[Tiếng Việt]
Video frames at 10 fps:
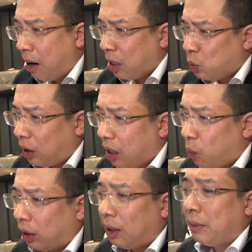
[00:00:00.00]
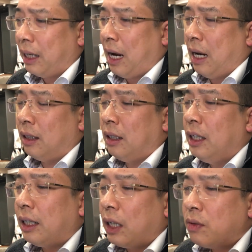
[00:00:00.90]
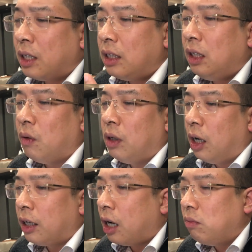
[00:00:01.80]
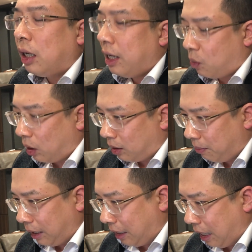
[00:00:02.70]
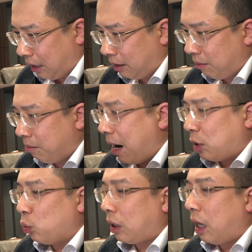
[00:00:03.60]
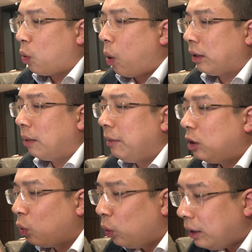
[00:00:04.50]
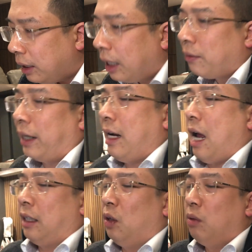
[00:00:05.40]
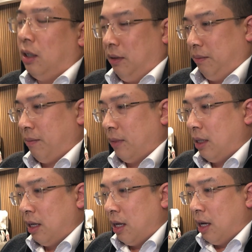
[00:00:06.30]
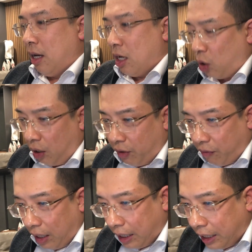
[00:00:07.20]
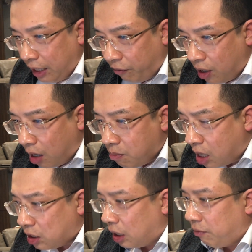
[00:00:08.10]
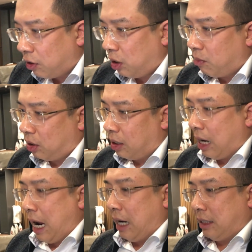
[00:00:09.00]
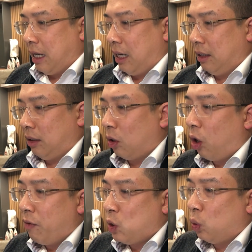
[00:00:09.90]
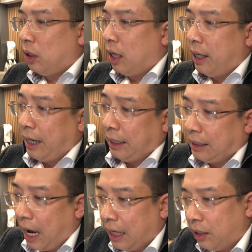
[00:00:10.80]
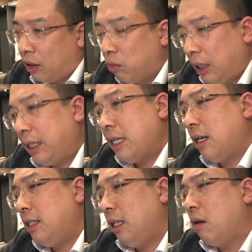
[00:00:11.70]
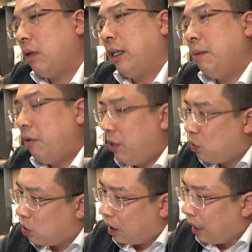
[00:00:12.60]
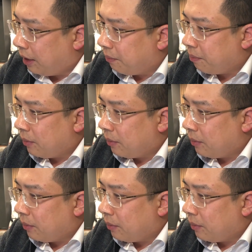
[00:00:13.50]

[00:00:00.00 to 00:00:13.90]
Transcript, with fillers: bản là chúng ta đang quan tâm đến khách hàng hiện nay có rất nhiều người không hề quan tâm đến khách hàng mà chúng ta đang quan tâm đến túi tiền của khách hàng thì đúng hơn cho nên vì vậy là khi vừa bước chân vào trong một cửa hàng chẳng hạn tôi nói ví dụ như ở đây anh tài của công ty thế giới di động anh lấy một ví dụ rất hay